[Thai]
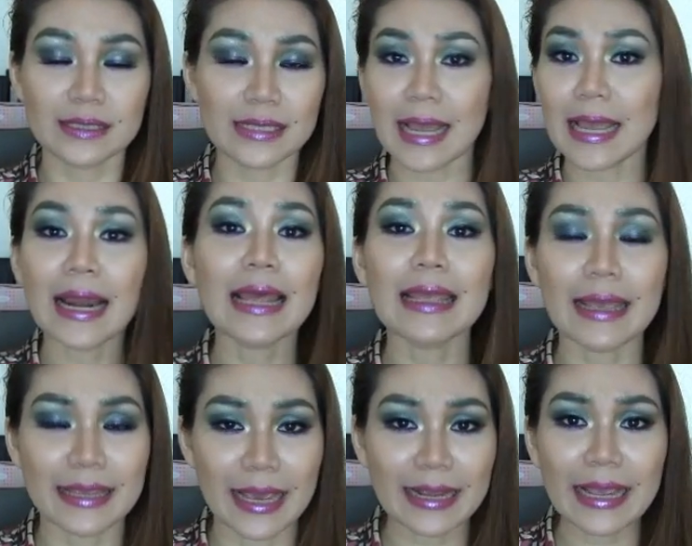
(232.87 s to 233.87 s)
ใช้อะไรอ
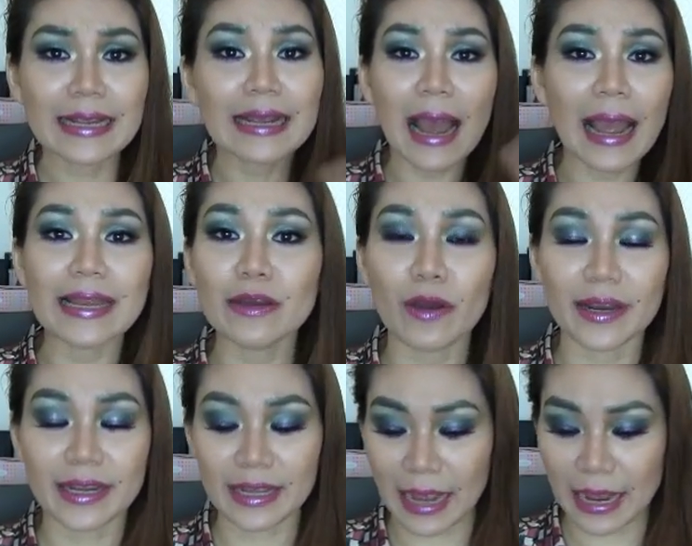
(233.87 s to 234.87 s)
ย่างเงี้ยไกลๆหน่อ
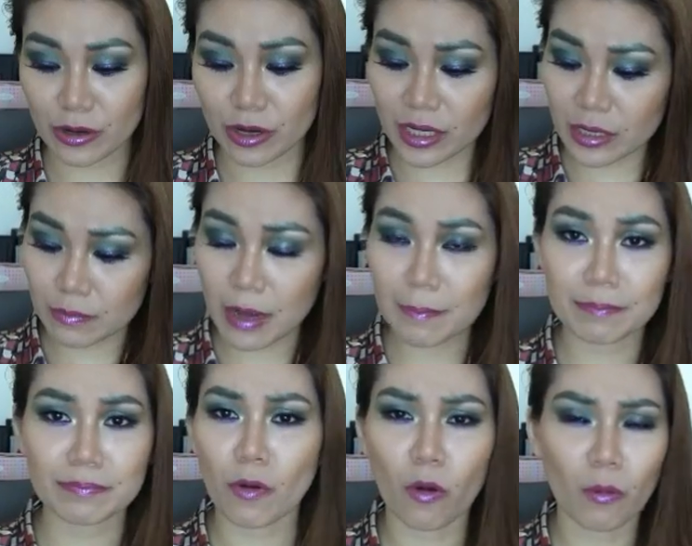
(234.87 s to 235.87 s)
ยไกลๆหน่อยถ้าเกิดมา
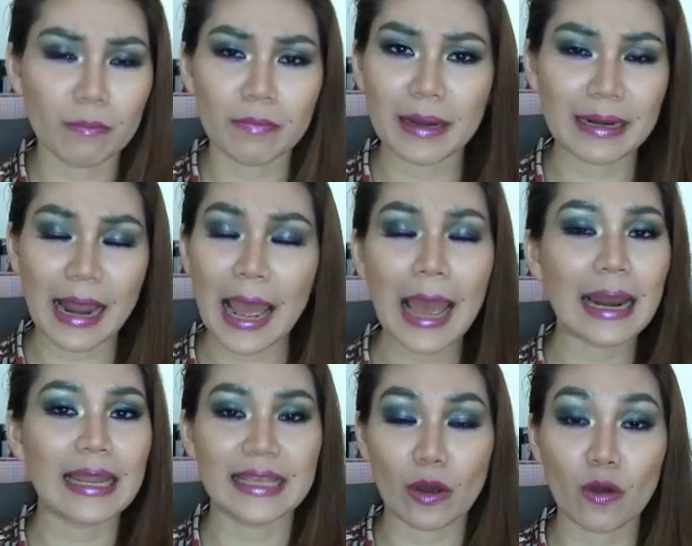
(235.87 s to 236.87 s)
ผมมาหน้า
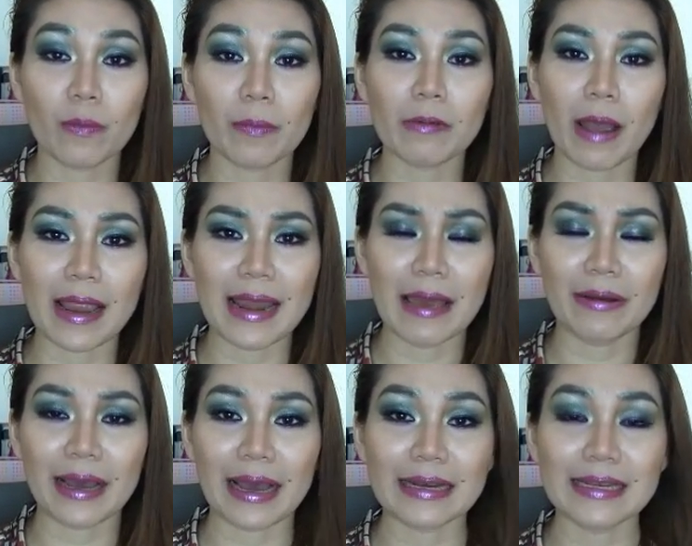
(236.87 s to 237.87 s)
อะไรเงี้ยคงไม่ไหวแล้ว
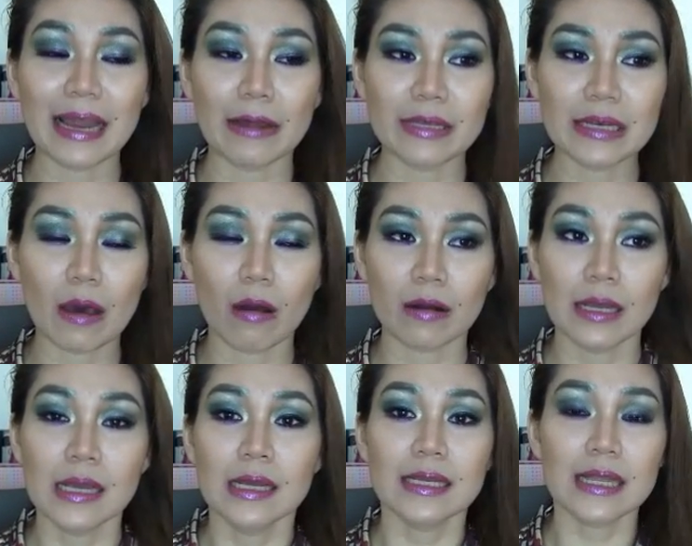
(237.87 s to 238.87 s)
นะคะครั้งที่แล้วที่ลอง
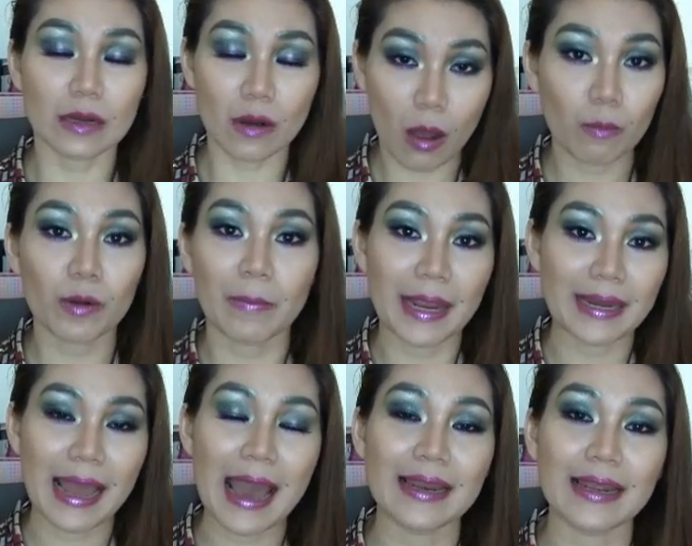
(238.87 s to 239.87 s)
เนี่ยลองบนใบ
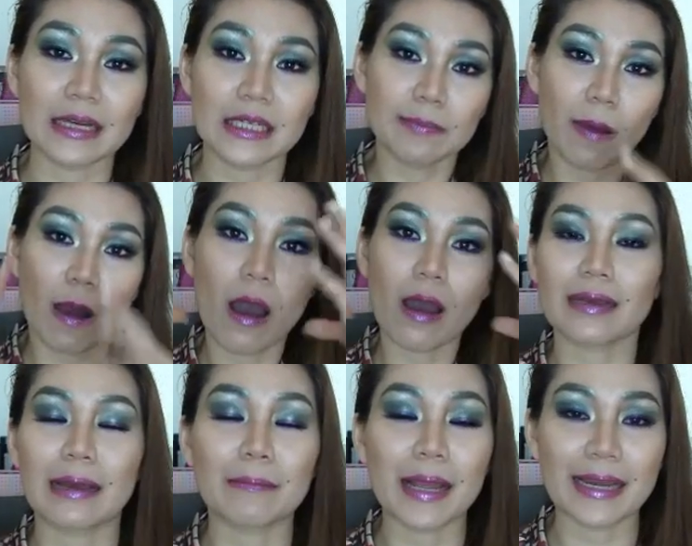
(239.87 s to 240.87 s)
หน้าเลยค่ะคืพอก
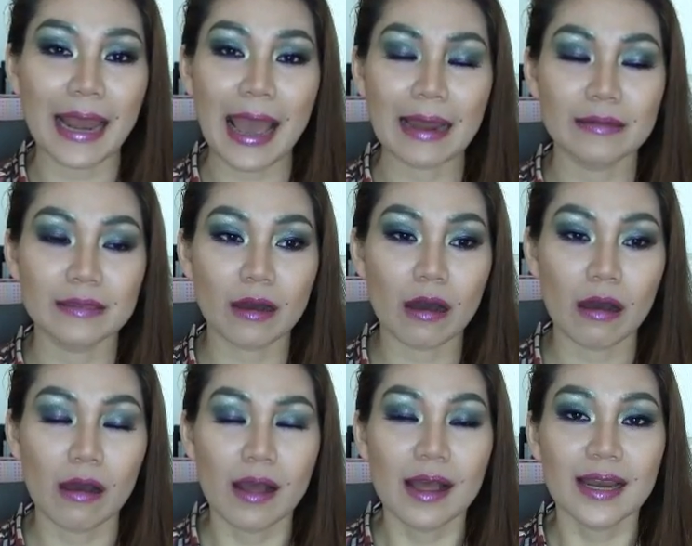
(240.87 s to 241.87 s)
ทั้งใบหน้าเลยก็
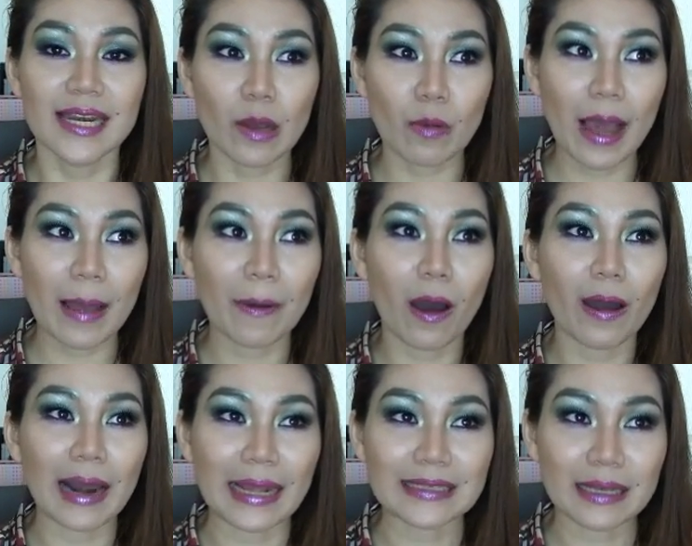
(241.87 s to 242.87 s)
เรียกว่าพอ
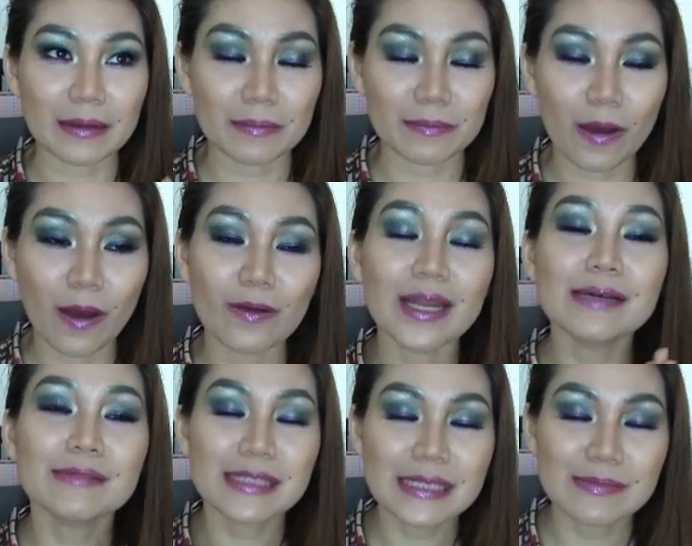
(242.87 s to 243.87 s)
หลังจากพอเขา
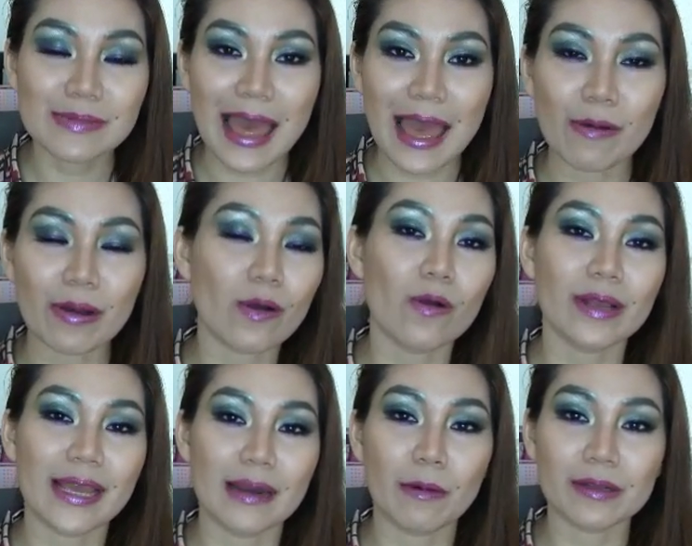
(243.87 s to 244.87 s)
เริ่มซึมแล้วก็
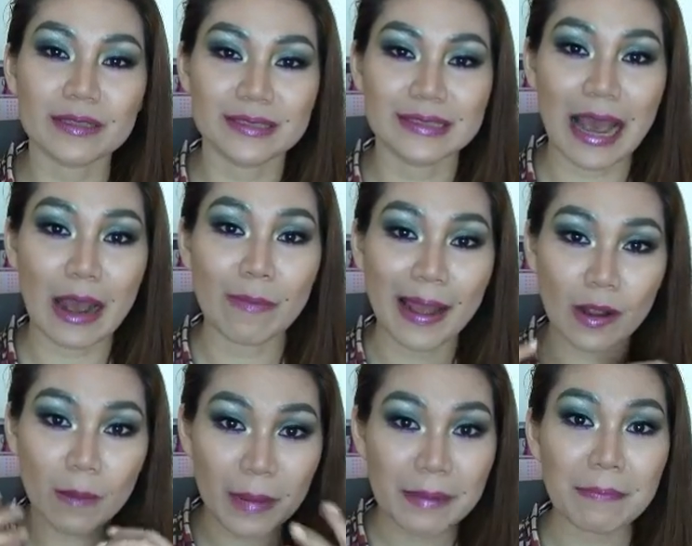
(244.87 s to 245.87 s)
โอเค แล้วพอตื่นเช้ามา
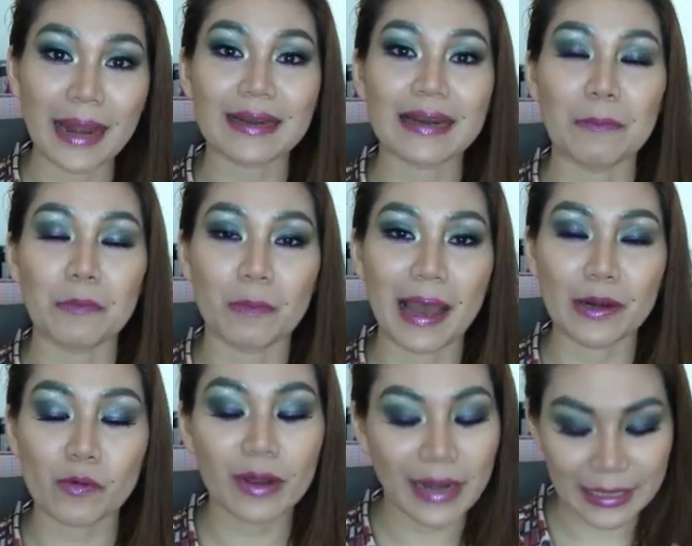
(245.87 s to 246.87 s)
ก็ไม่มันกลับออกมา
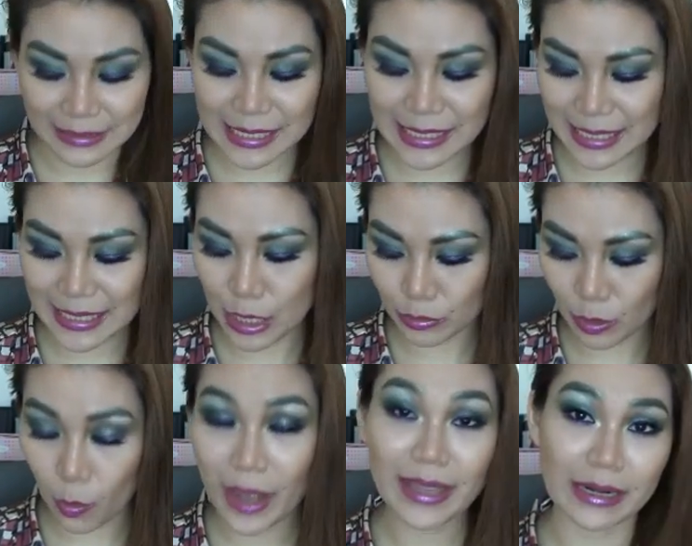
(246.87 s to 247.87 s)
ด้วยนะคะ ดีทีเดียว
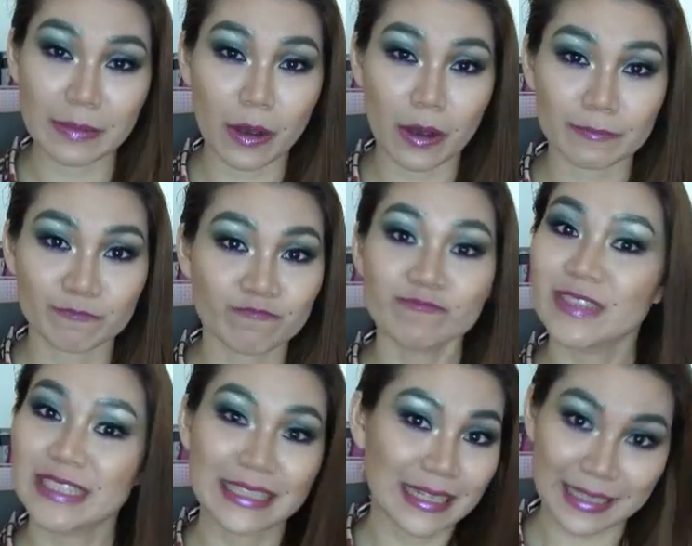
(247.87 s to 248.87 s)
แต่ว่าอย่างที่บอก
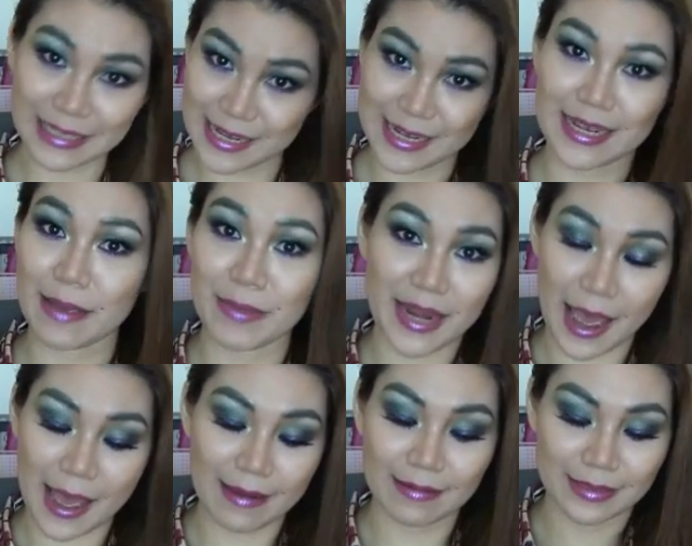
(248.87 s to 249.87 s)
กลิ่นเนี่ยไม่
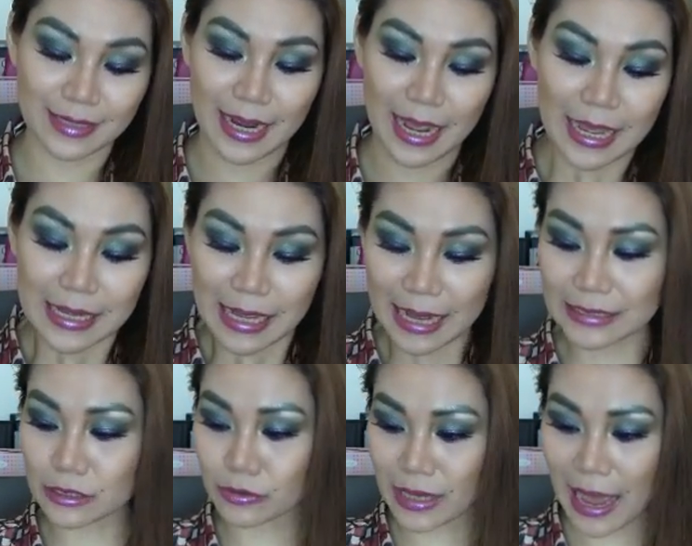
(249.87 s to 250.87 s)
ได้เลยนะคะ อัน
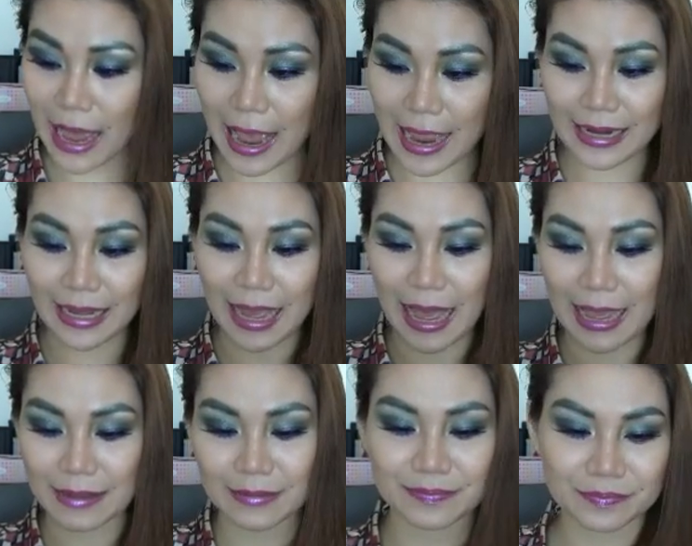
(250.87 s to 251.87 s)
สุดท้ายนะคะ
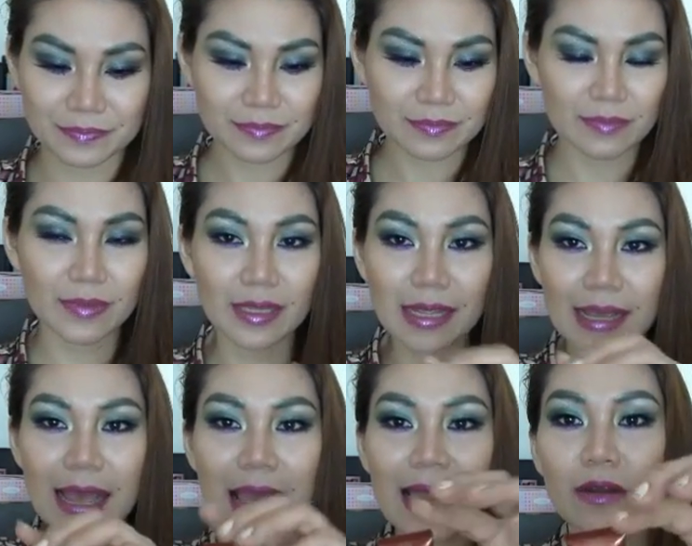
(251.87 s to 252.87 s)

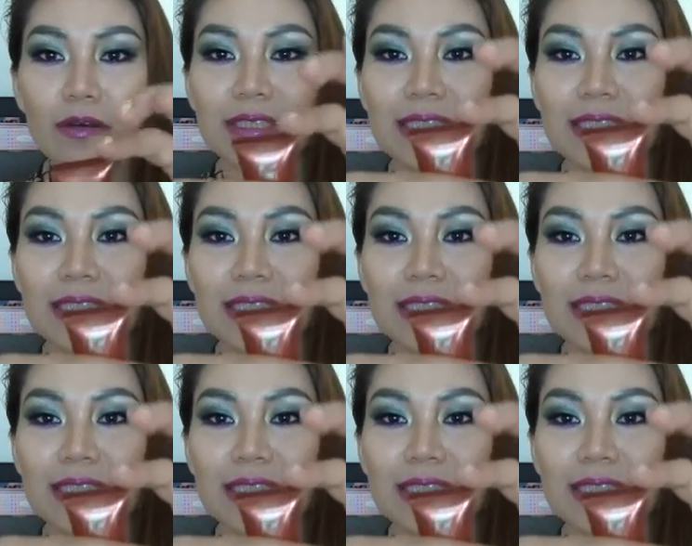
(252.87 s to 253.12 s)
แฮร์โล